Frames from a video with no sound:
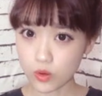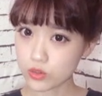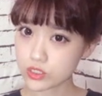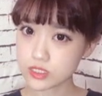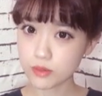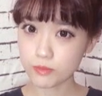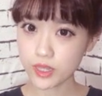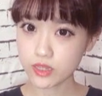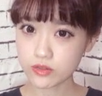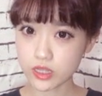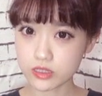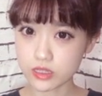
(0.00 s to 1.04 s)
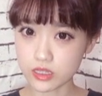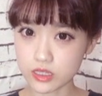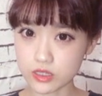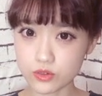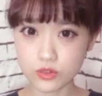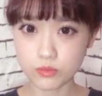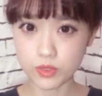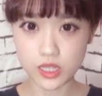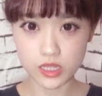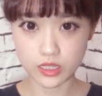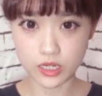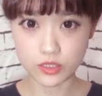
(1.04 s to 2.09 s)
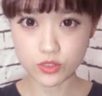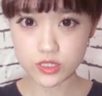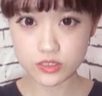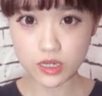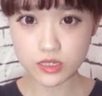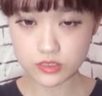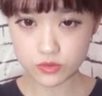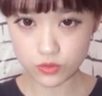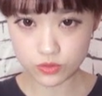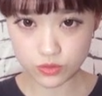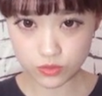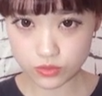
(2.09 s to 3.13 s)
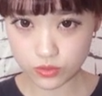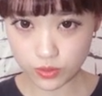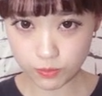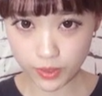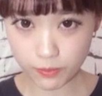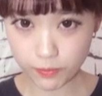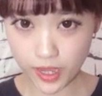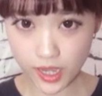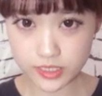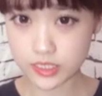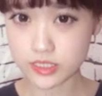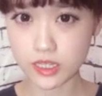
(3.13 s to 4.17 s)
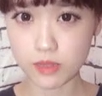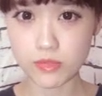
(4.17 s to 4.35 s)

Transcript: 俺ちゃんメイクだったりグルメだったりとにかく韓国のことをいっぱいいっぱい発信してき